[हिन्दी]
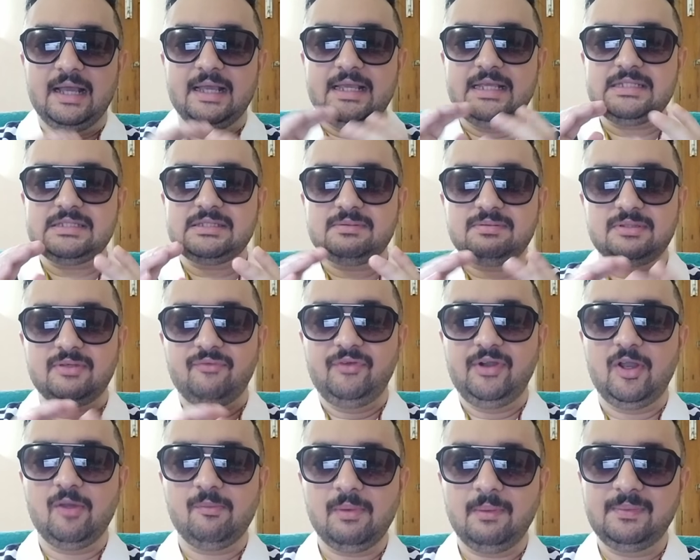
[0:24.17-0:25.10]
इस
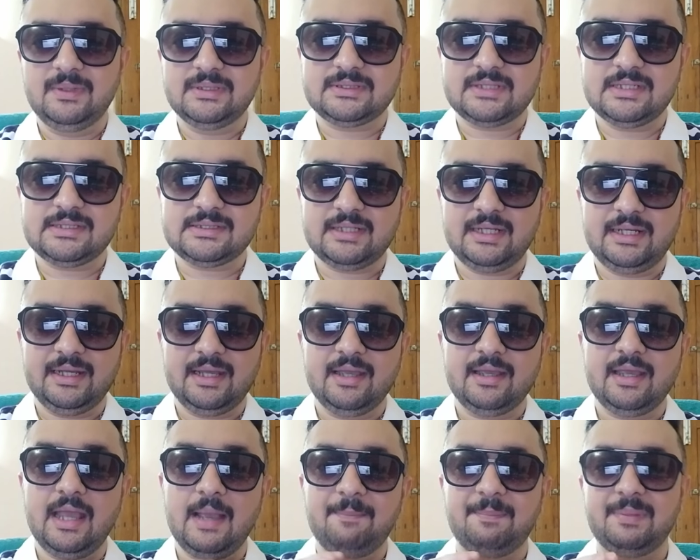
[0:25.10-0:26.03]
वीडियो में हम डिस्कस करेंगे
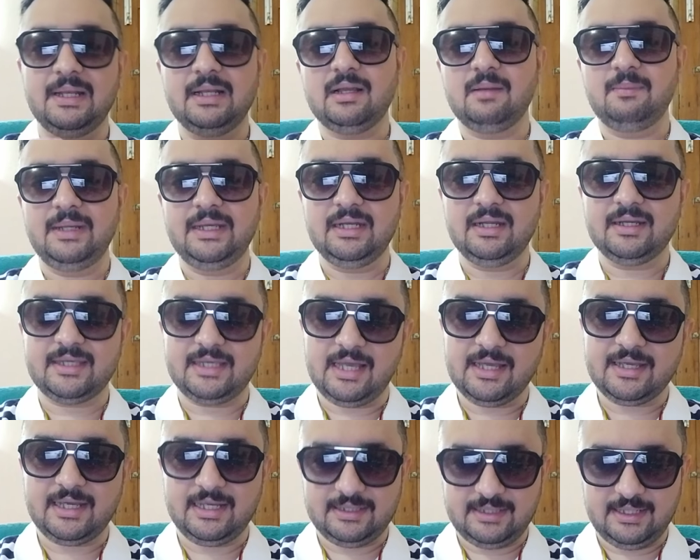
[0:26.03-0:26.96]
कि अप्रैल का महीना
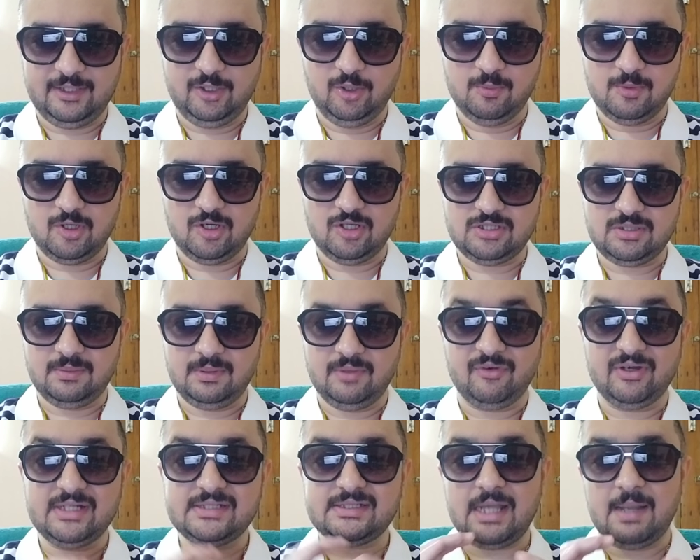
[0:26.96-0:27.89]
क्या कहता है न्यूमरोलॉजी में
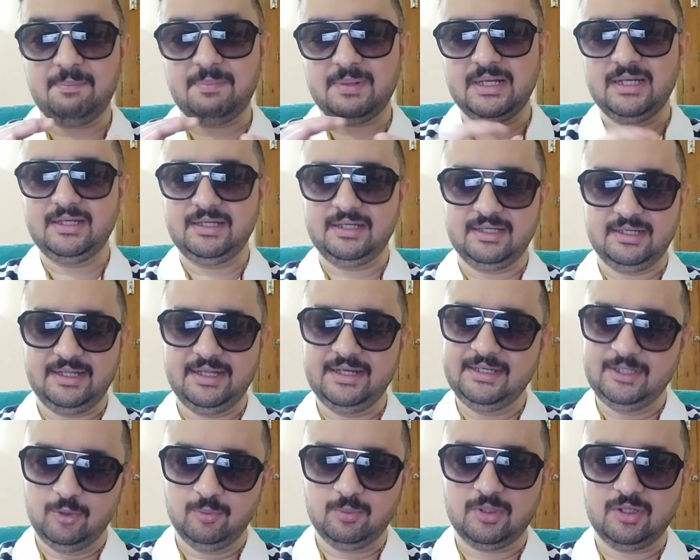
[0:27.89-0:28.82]
व्हाट इज़ अप्रैल
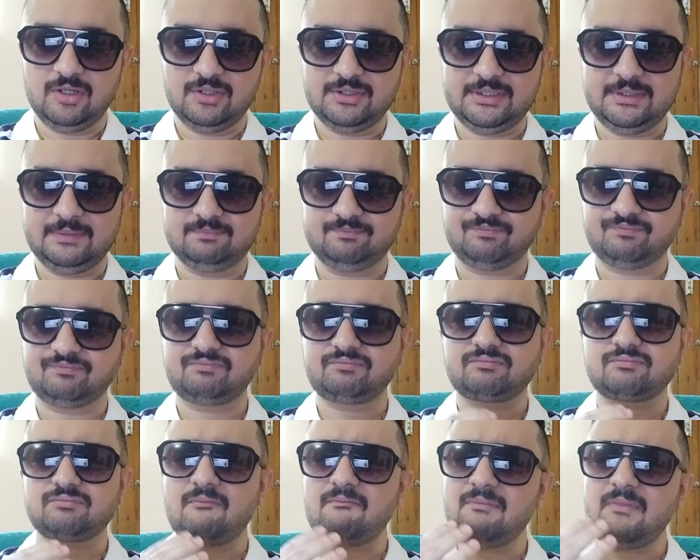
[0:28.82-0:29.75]
इन न्यूमरोलॉजी
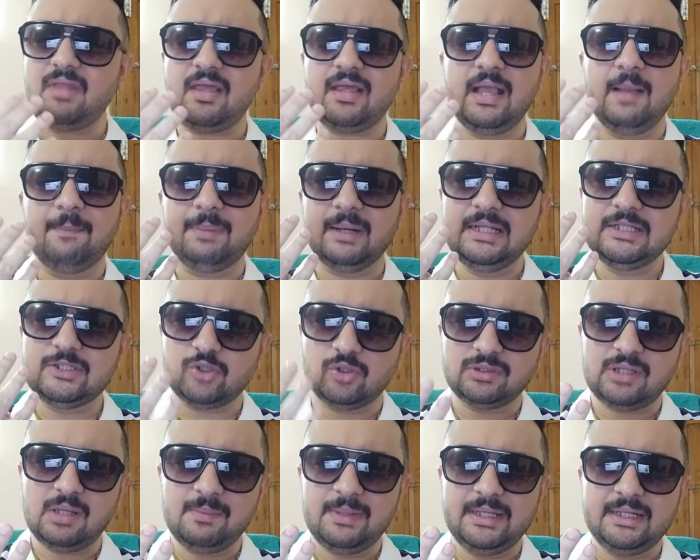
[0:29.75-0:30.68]
अप्रैल
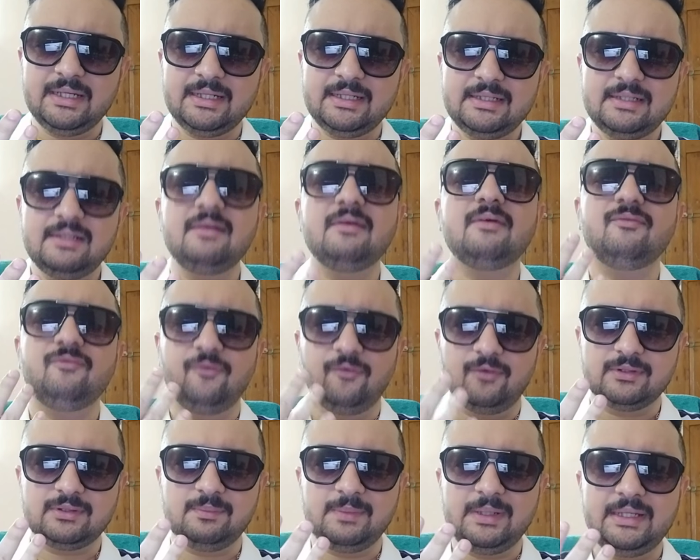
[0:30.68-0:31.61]
चौथा महीना है
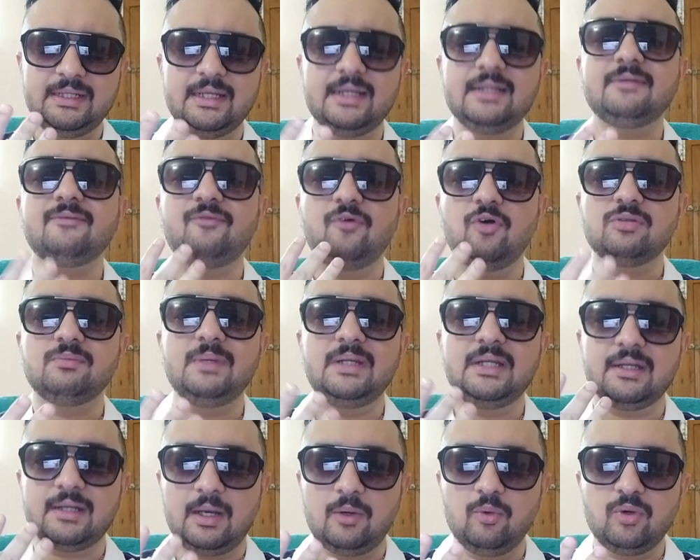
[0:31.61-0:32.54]
फोर्थ महीना है तो फोर्थ
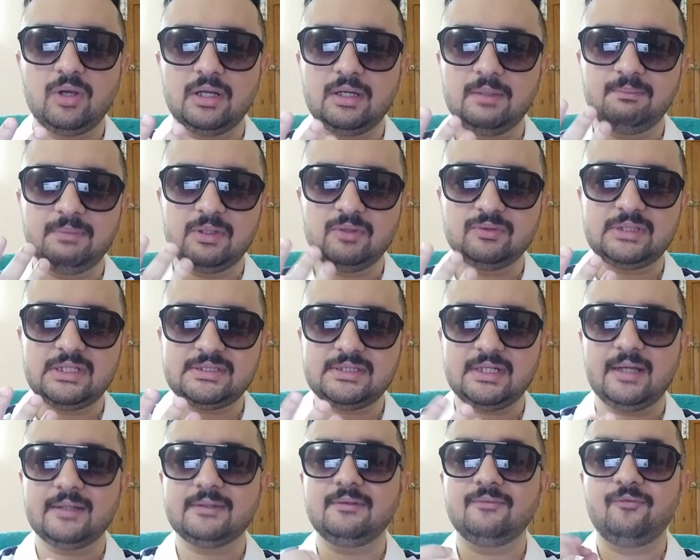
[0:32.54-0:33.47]
महीना राहु का नंबर होता है
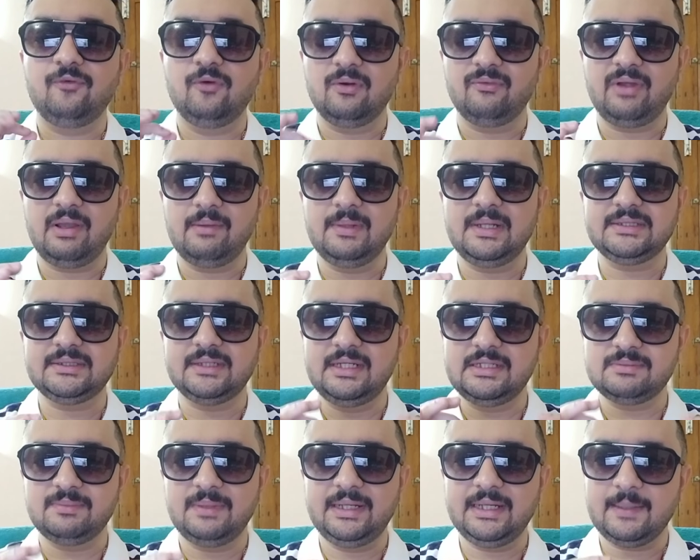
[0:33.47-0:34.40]
चार तो फोर वाइब्रेशन
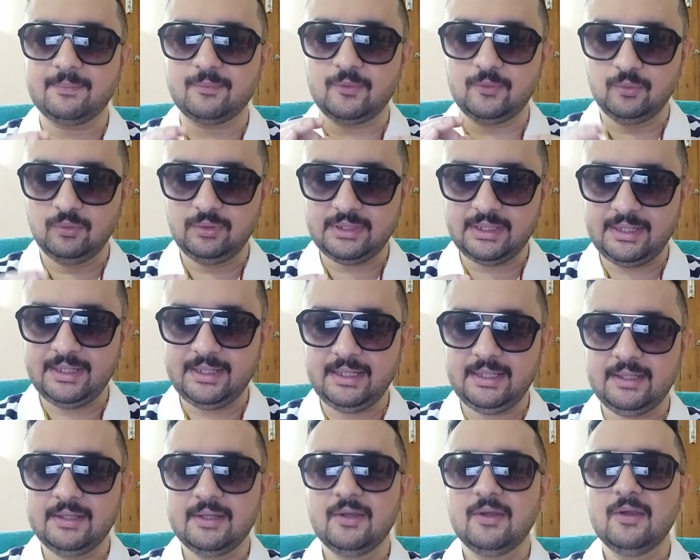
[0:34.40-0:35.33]
इस महीने आपको रूल
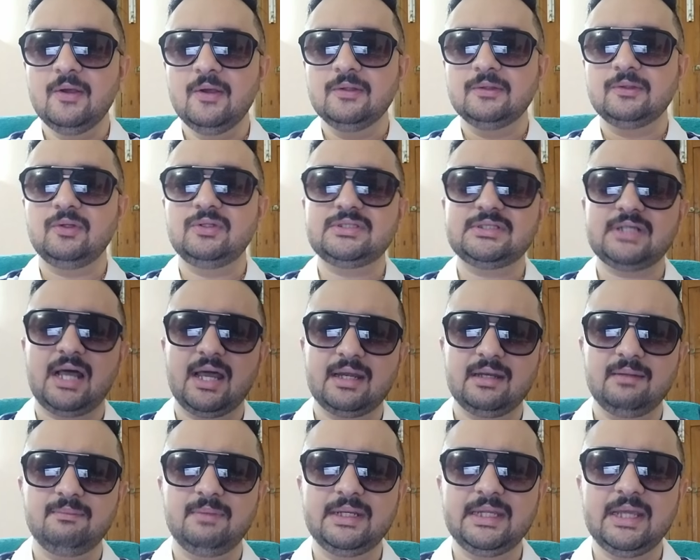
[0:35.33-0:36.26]
करेगी तो चार
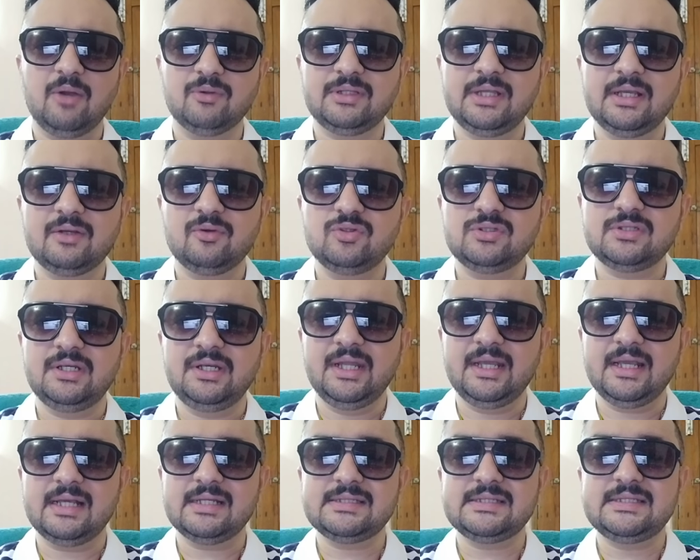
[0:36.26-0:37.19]
नंबर क्या होता है कुछ
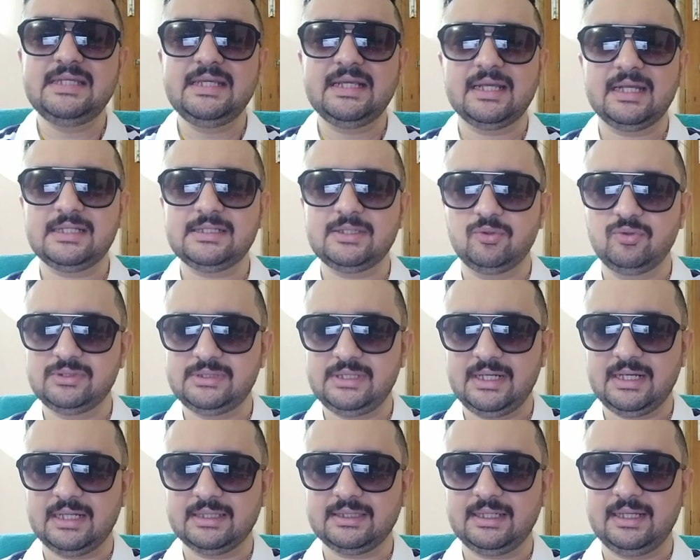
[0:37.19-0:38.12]
नया सीखना जरूर
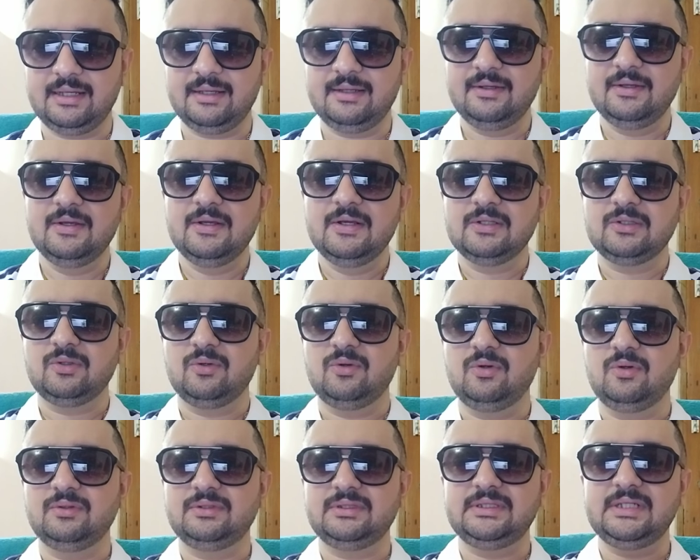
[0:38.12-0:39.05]
सिखाता है तो
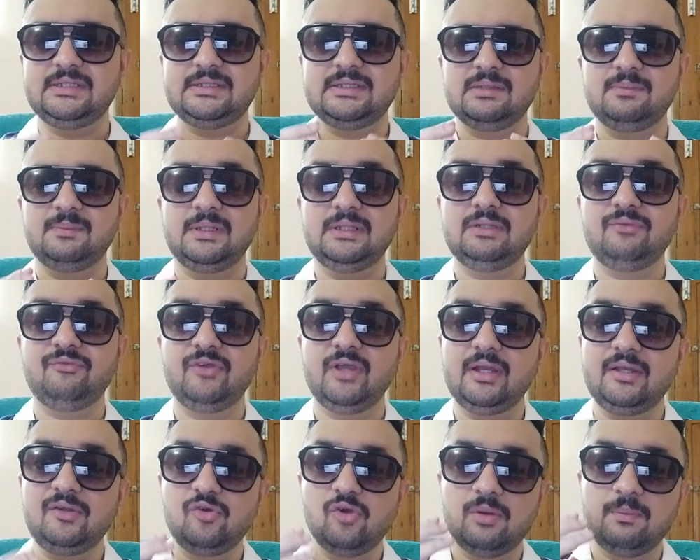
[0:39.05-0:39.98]
दिस इज़ अ मंथ
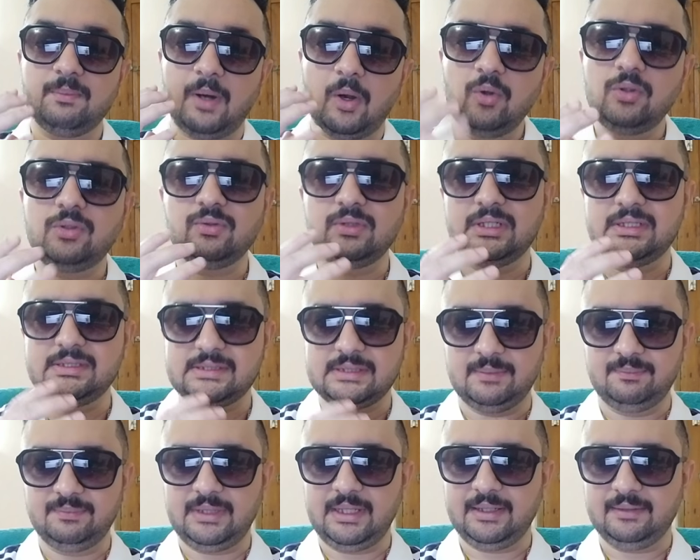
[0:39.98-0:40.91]
वेयर यू आर बाउंड टू लर्न
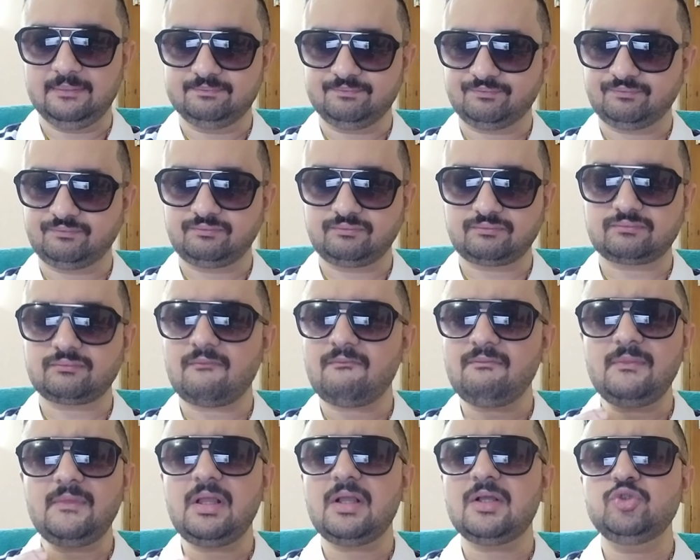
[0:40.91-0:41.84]
समथिंग
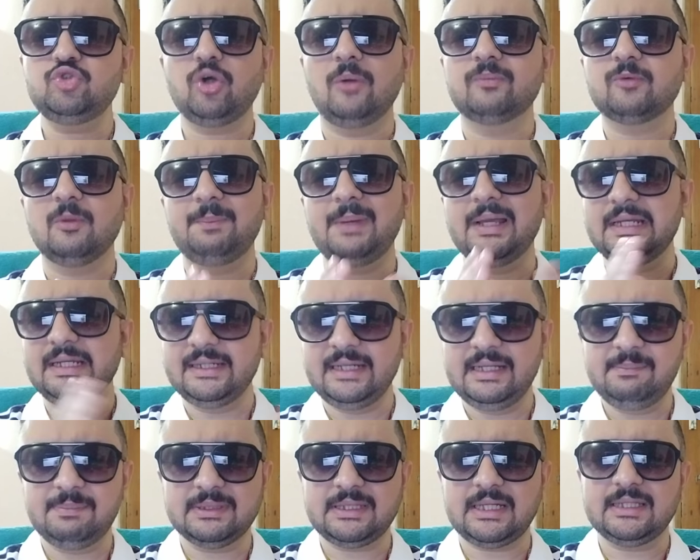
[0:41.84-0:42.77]
जो आपको पहले
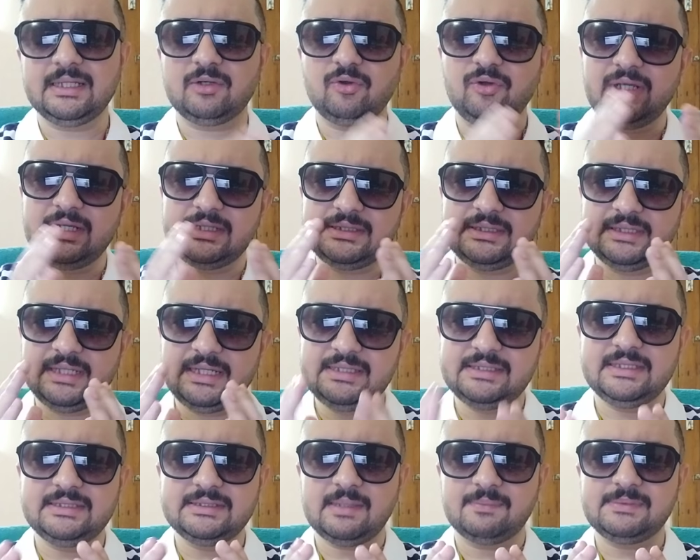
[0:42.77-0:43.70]
नहीं पता था कोई ऐसी नई
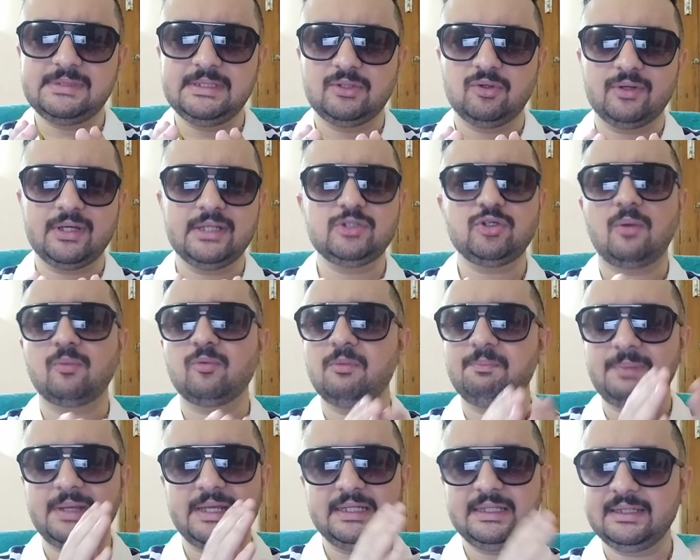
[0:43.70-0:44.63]
चीज़ आप सीखोगे जो आपको
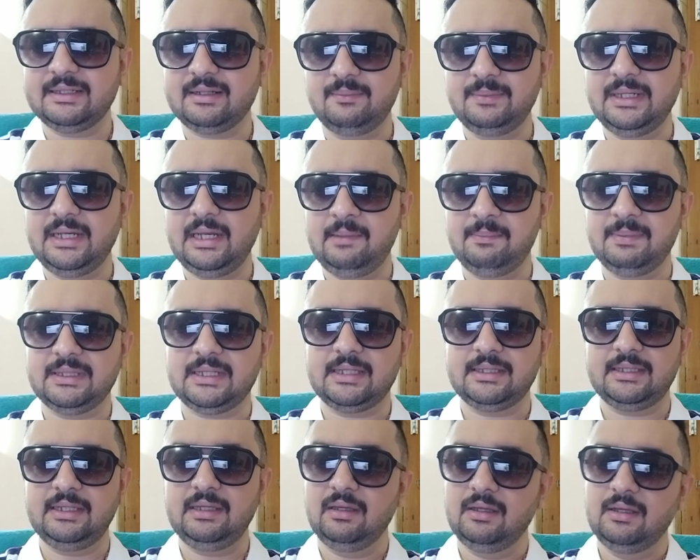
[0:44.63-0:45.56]
पहले कभी नहीं पता
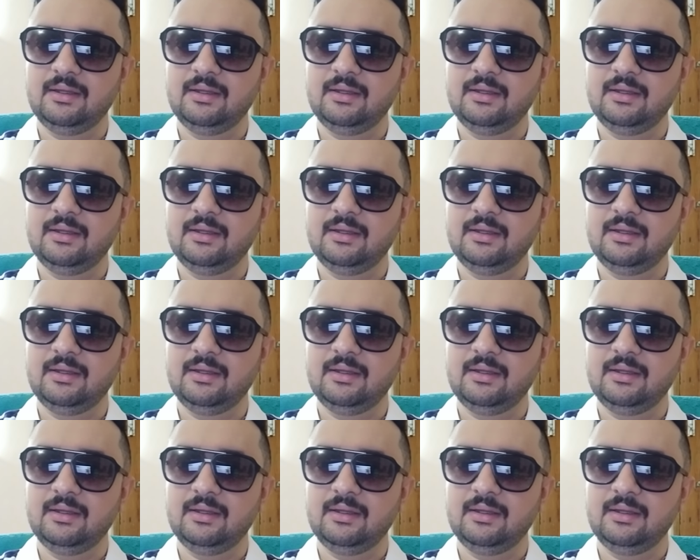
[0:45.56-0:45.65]
थी